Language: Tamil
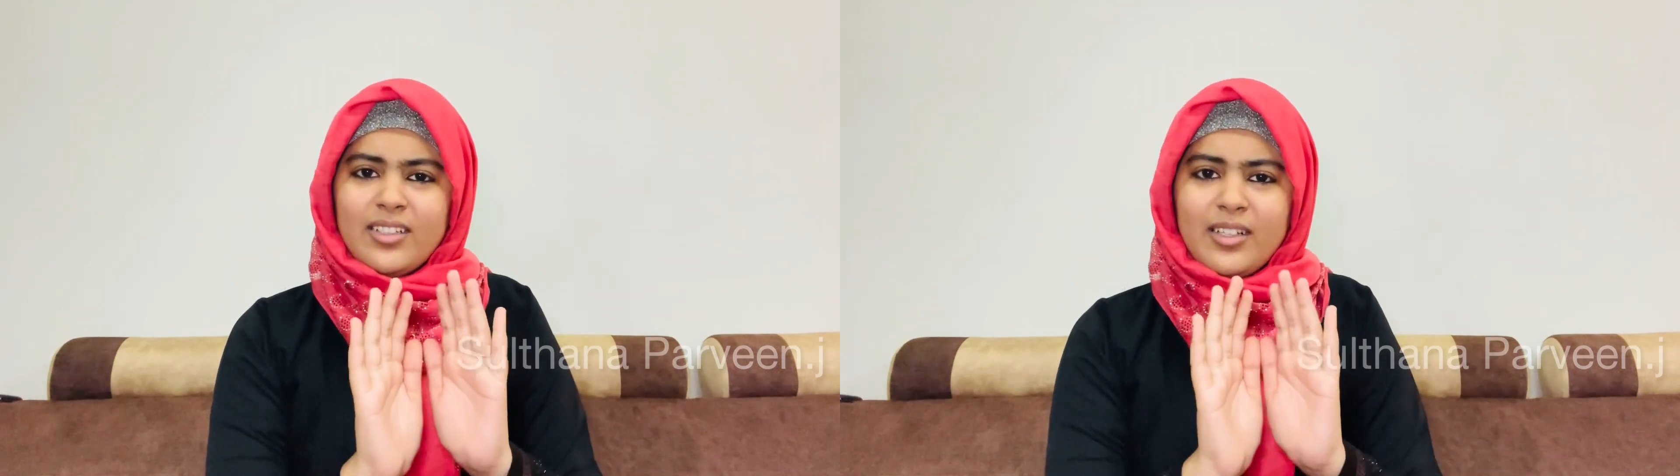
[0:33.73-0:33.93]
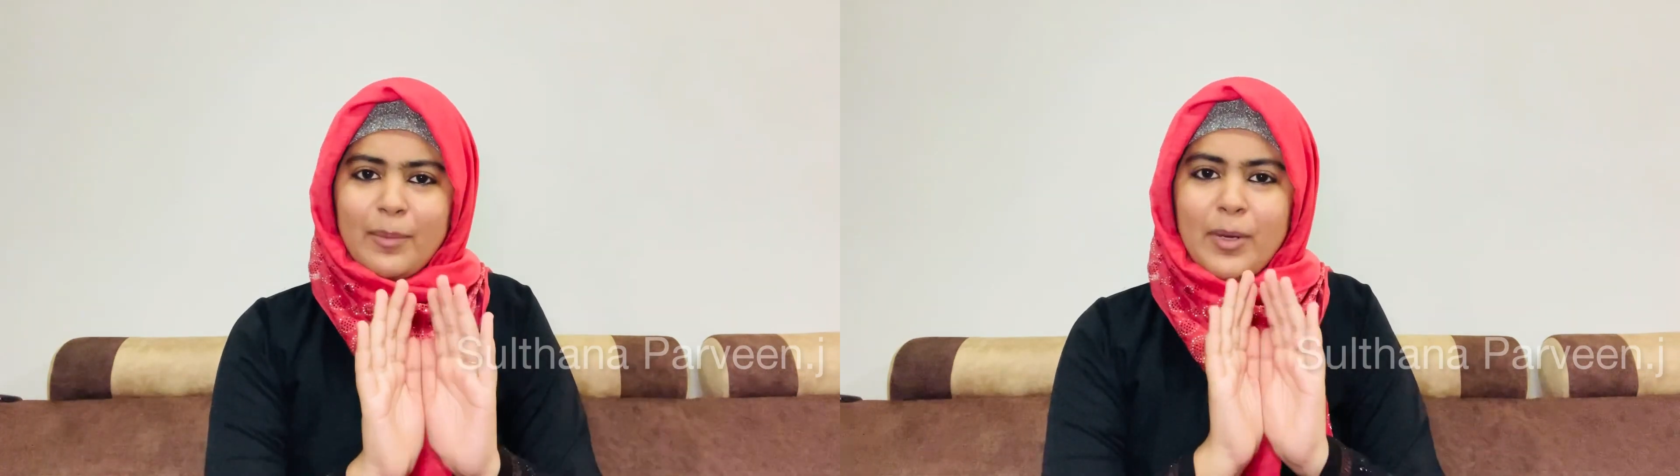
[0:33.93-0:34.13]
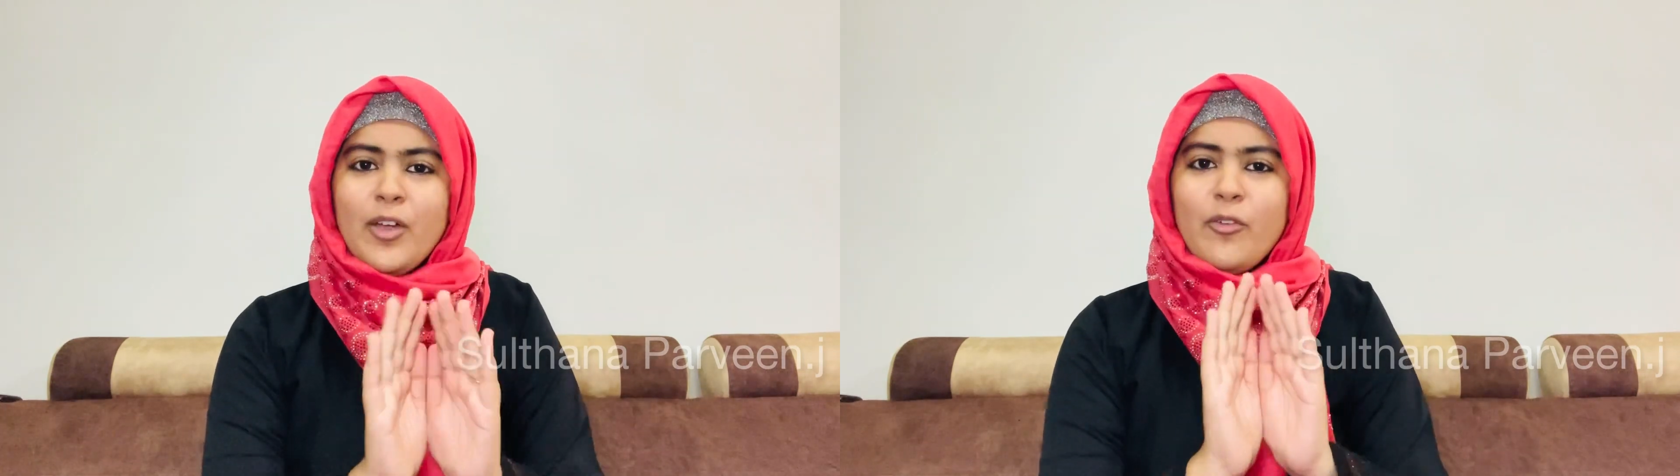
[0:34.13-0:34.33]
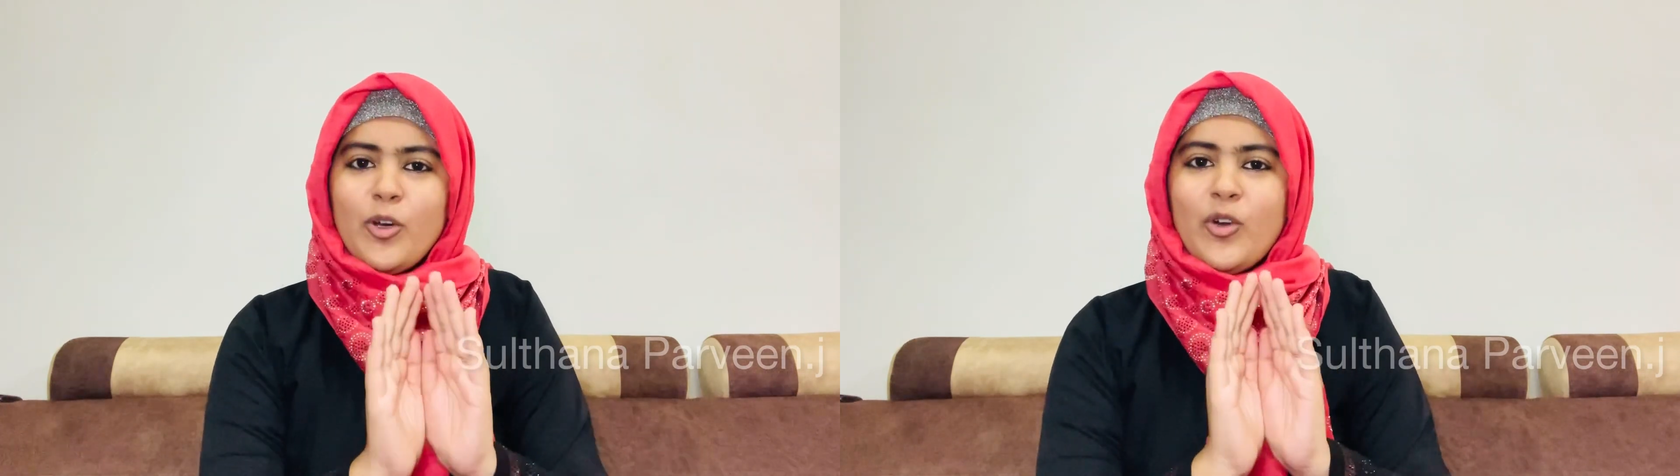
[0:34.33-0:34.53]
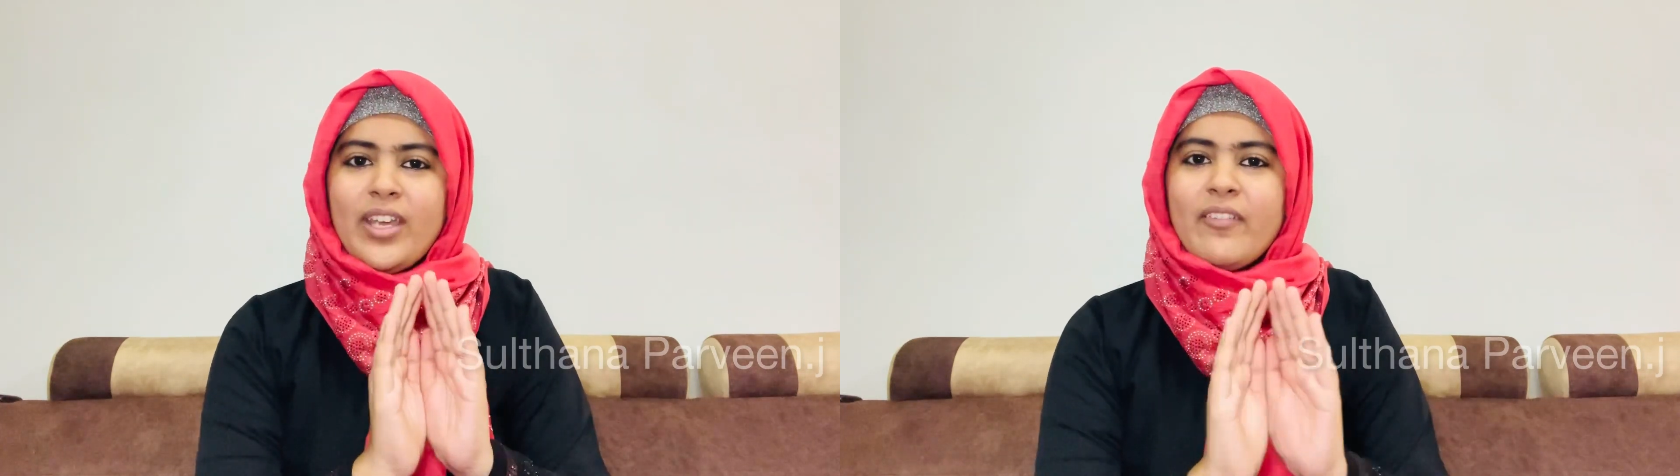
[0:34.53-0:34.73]
அப்படியே
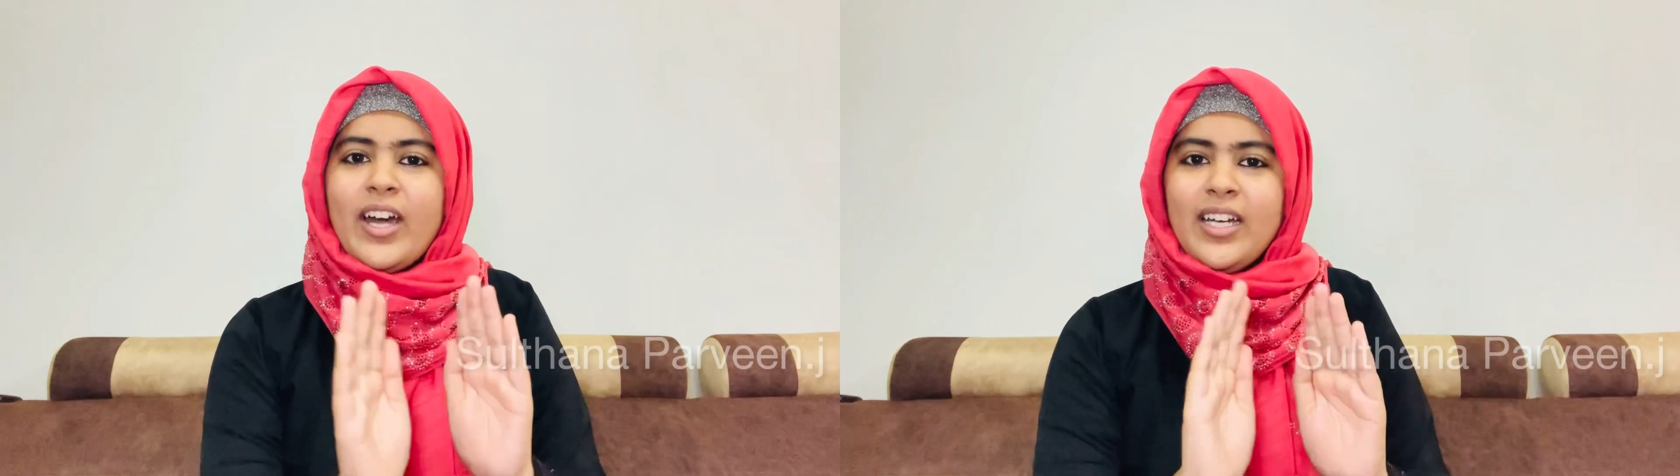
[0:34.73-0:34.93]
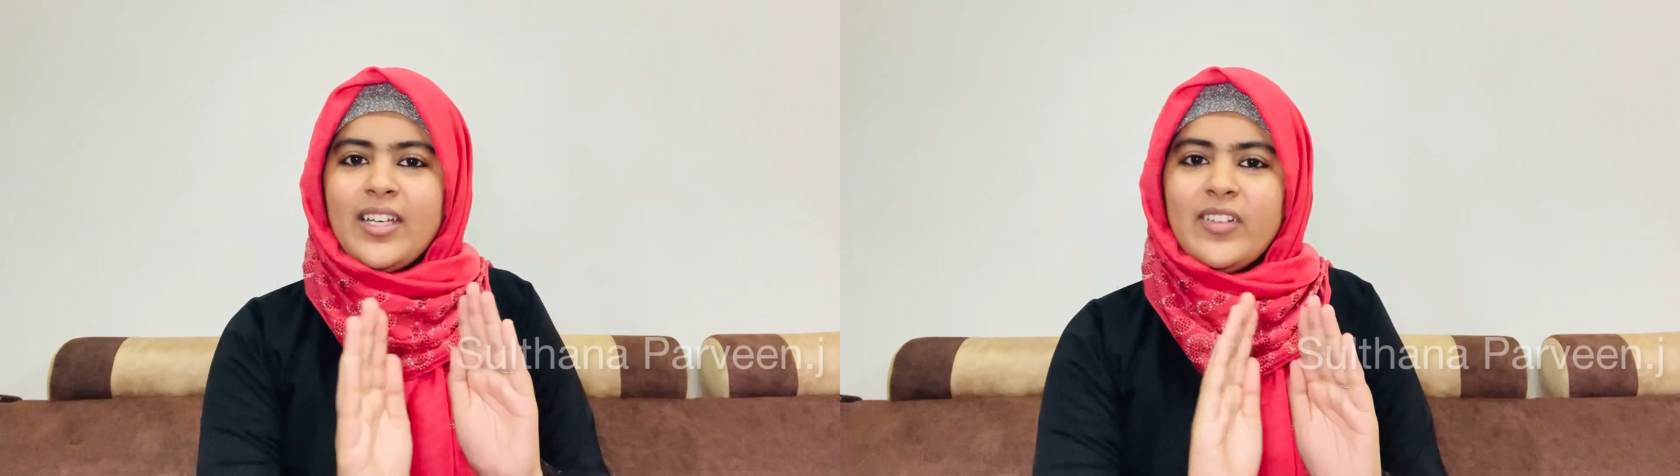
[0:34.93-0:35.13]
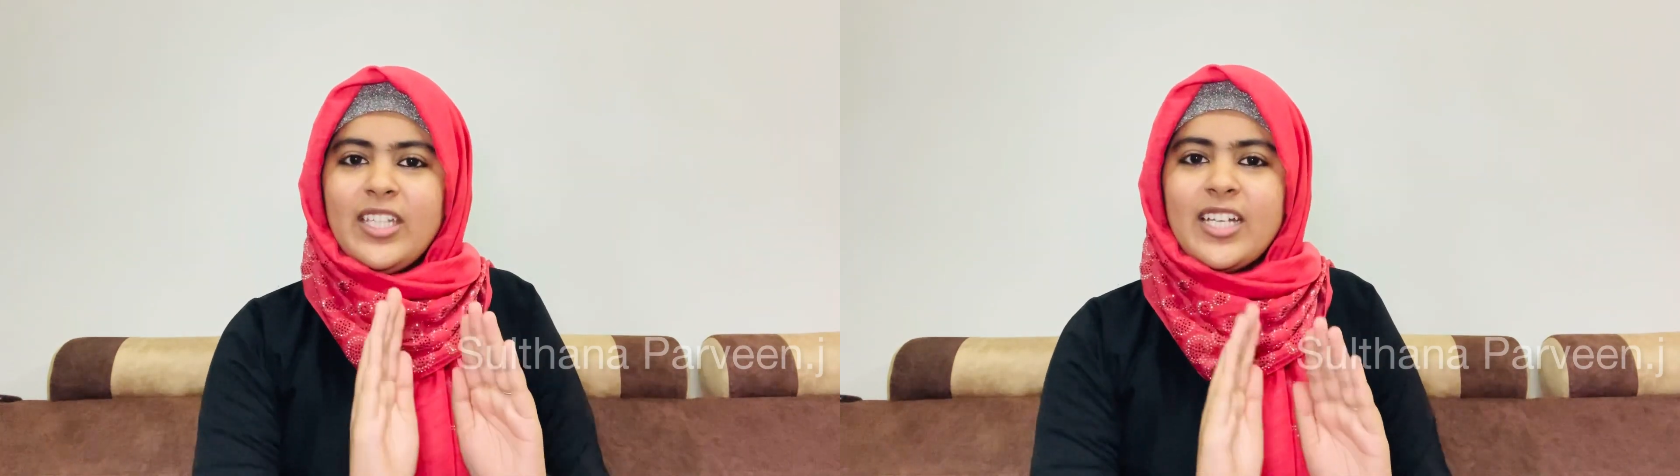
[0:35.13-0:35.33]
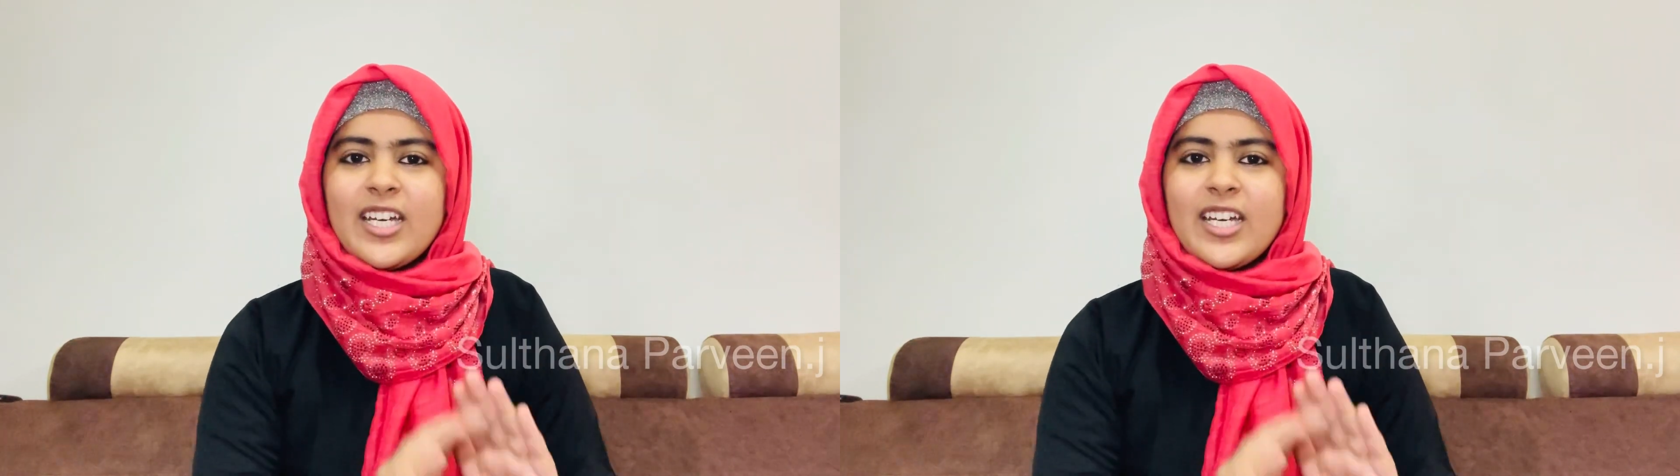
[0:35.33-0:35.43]
அவங்களுடைய வாழ்க்கை வந்து